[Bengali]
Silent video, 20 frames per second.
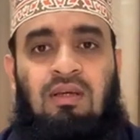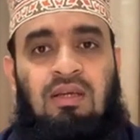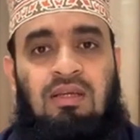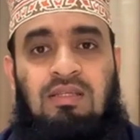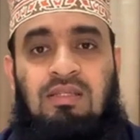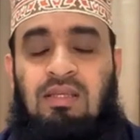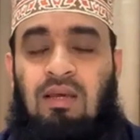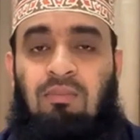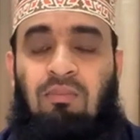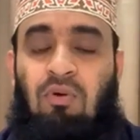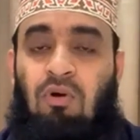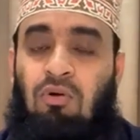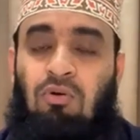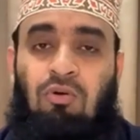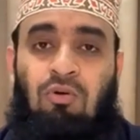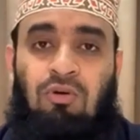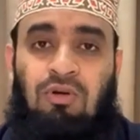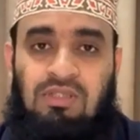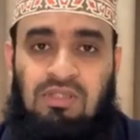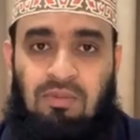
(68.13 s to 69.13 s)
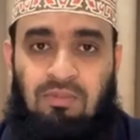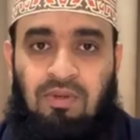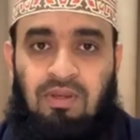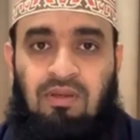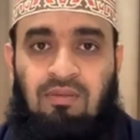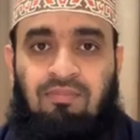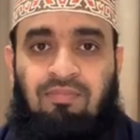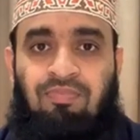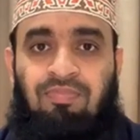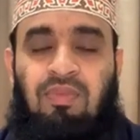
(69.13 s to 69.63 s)
এই সিয়াম ভঙ্গ হয়ে যাবে
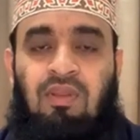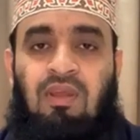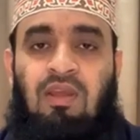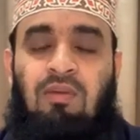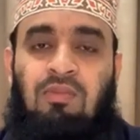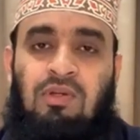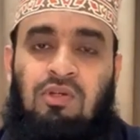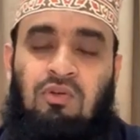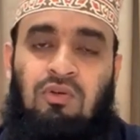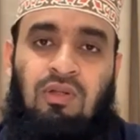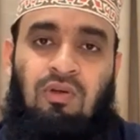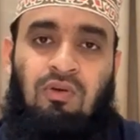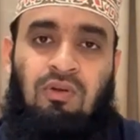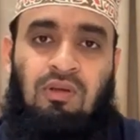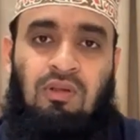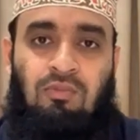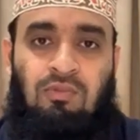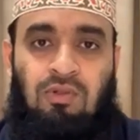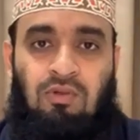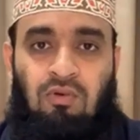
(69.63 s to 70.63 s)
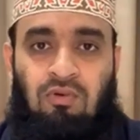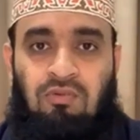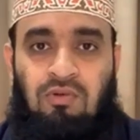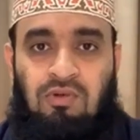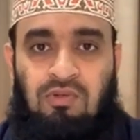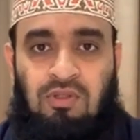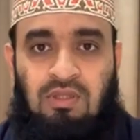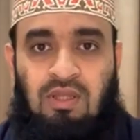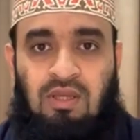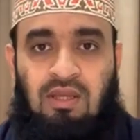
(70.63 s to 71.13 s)
এই বিষয় নিয়ে অনেকের মধ্যে
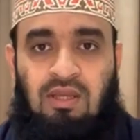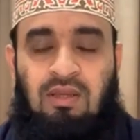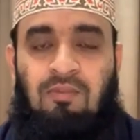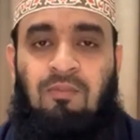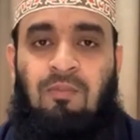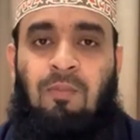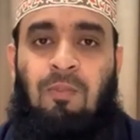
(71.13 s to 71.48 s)
কনফিউশন থাকে